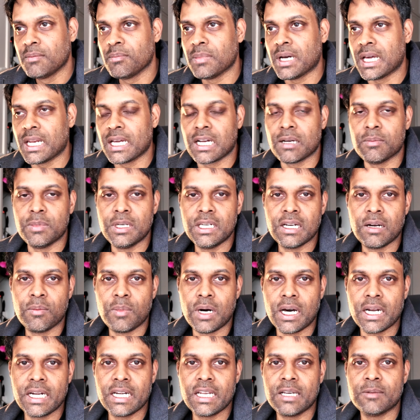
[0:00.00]
मैंने कभी
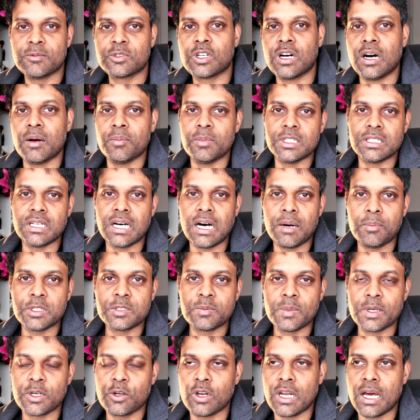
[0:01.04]
हमारी टीम्स को आपस
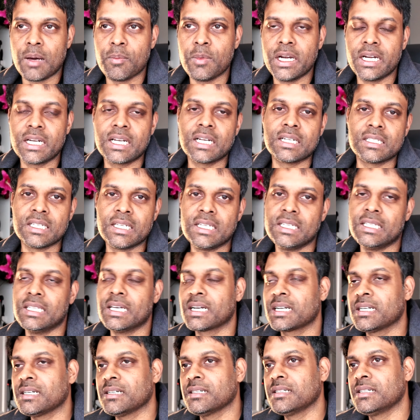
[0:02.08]
आपस में कोलैबोरेट करते नहीं
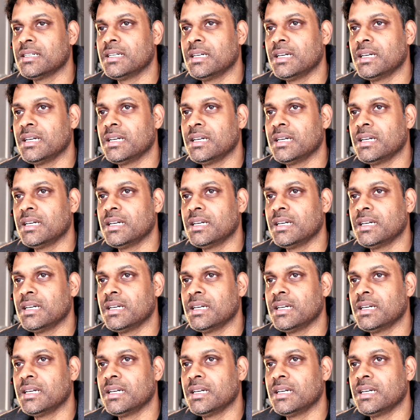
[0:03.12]
देखा